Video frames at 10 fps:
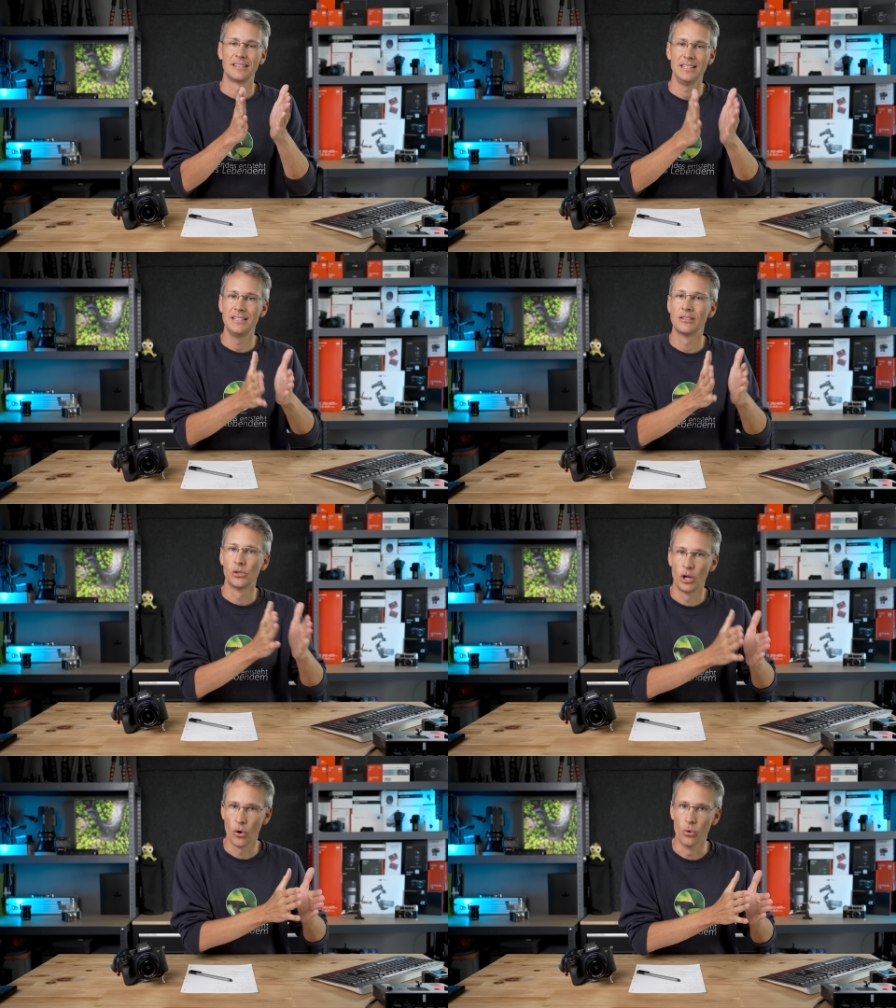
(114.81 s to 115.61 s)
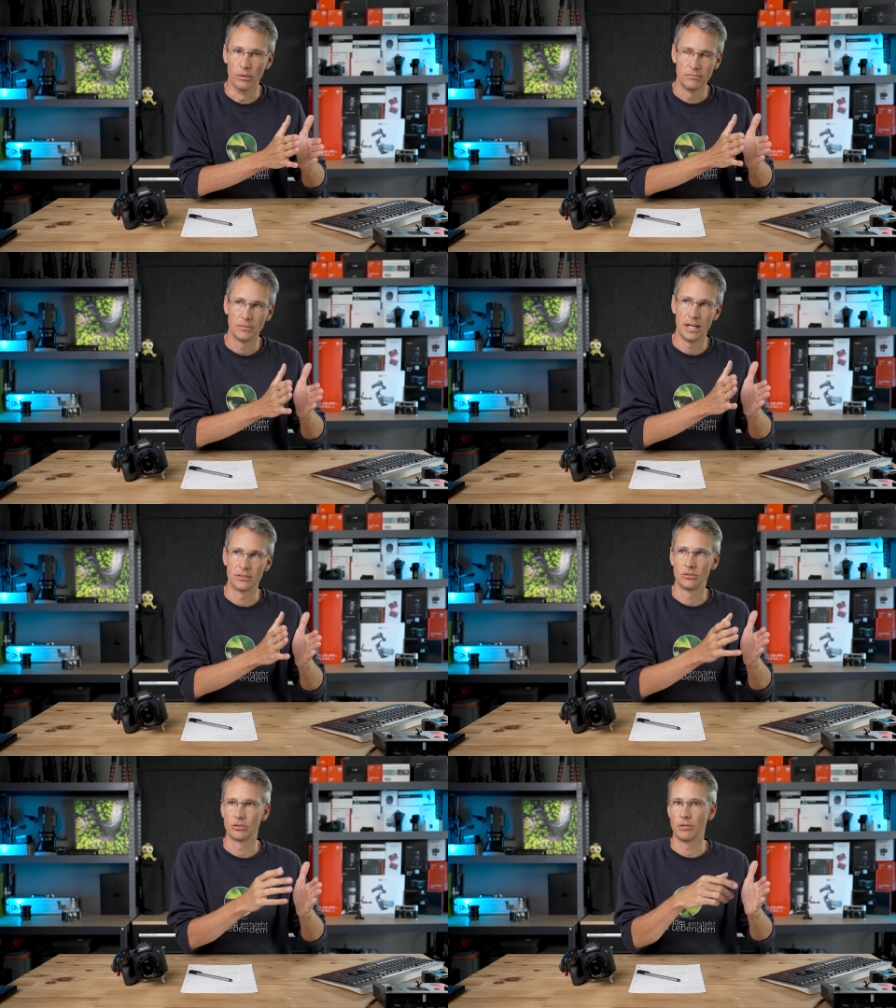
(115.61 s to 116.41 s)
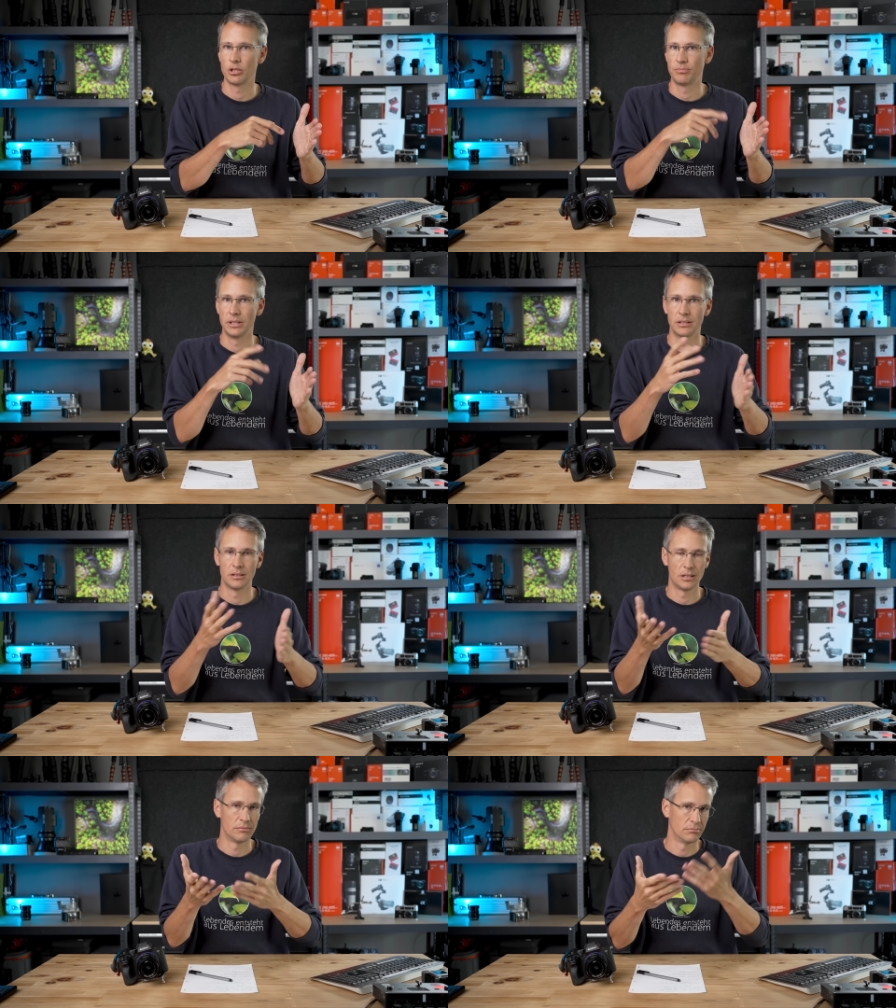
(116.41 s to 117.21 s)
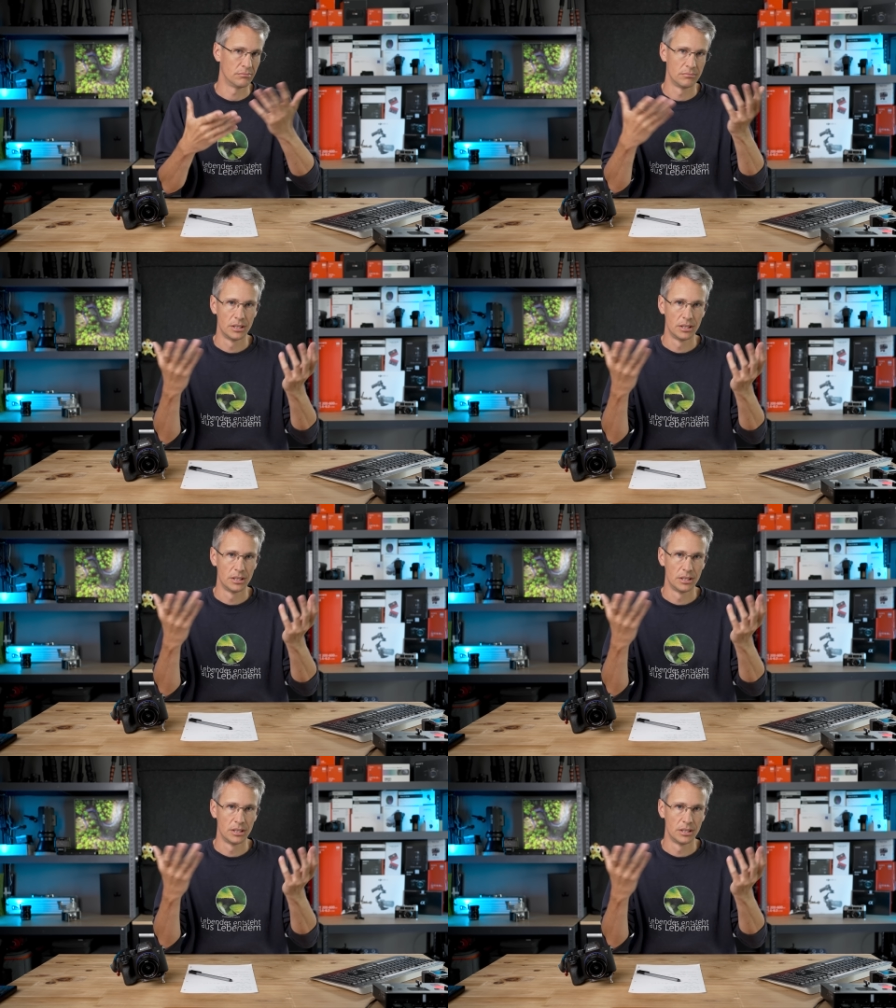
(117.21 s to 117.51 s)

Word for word: ISO Low, also zum Beispiel ähm,